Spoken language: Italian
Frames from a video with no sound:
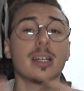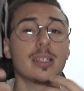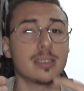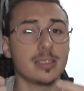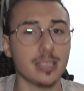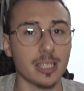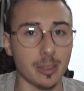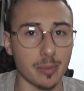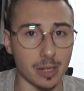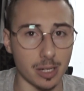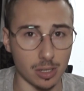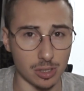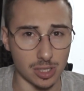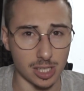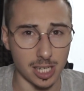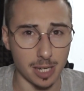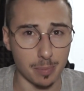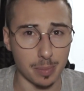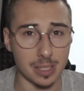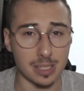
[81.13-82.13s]
dirmi
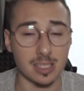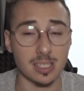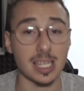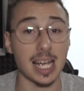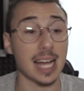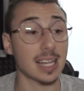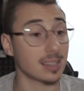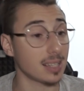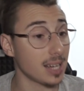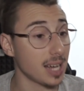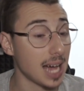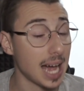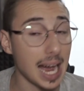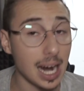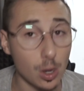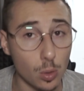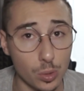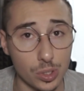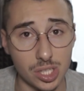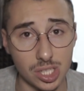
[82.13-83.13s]
cosa ne pensate,
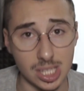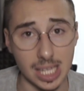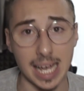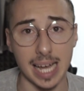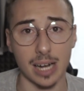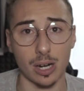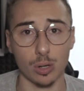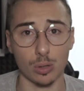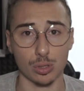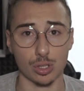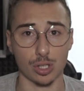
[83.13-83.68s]
acquistarlo